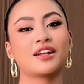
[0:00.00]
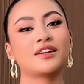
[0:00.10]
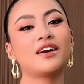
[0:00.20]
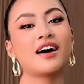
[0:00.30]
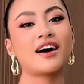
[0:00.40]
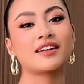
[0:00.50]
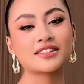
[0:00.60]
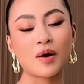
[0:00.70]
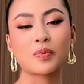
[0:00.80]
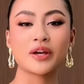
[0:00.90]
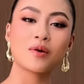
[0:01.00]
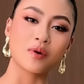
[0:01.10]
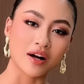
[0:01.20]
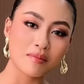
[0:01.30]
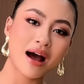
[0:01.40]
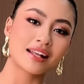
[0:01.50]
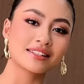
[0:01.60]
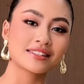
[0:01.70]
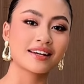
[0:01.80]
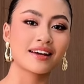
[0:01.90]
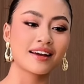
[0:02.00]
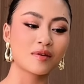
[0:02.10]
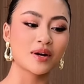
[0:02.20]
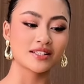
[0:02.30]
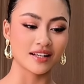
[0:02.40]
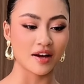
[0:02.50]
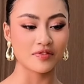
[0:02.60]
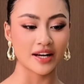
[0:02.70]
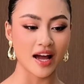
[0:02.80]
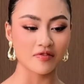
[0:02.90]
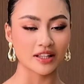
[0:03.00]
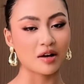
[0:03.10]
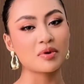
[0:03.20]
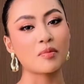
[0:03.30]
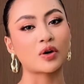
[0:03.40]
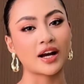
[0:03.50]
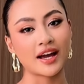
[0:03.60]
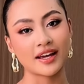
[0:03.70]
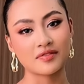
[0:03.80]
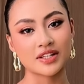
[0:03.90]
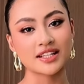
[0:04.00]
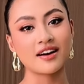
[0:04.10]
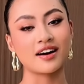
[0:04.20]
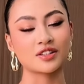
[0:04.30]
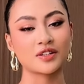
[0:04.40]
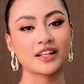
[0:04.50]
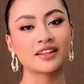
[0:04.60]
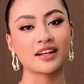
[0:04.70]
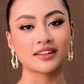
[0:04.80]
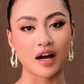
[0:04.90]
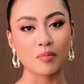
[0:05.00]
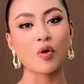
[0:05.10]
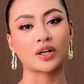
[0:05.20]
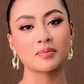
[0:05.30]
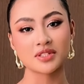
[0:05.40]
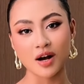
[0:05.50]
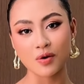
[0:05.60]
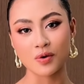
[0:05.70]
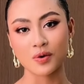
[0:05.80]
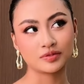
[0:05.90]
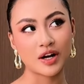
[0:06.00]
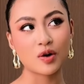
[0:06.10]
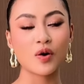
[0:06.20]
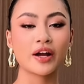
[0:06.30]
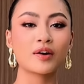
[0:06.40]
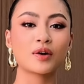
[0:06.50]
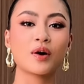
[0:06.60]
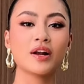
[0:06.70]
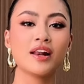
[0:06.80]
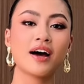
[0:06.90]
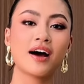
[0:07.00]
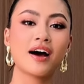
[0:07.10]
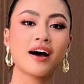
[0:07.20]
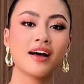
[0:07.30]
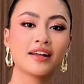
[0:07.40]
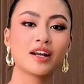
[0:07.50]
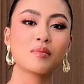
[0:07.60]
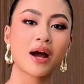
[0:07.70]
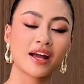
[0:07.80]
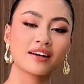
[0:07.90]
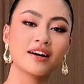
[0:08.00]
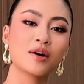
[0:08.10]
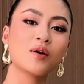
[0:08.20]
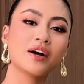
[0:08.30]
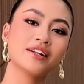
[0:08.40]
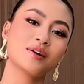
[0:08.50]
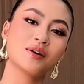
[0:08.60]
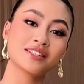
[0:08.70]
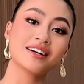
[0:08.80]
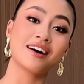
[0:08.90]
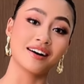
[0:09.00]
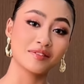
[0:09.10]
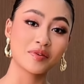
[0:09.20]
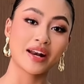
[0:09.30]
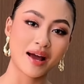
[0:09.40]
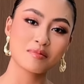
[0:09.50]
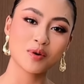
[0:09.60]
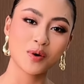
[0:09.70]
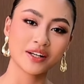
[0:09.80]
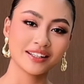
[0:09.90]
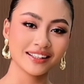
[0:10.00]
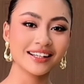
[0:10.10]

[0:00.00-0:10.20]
đó là chồng yêu của các bạn sẽ quay trở lại Việt Nam vào tháng 11 này và sẽ ở cho đến tháng 1 năm sau và cô ấy có nói là nếu mà hạnh cưới cô ấy thì cô ấy sẽ ở Việt Nam luôn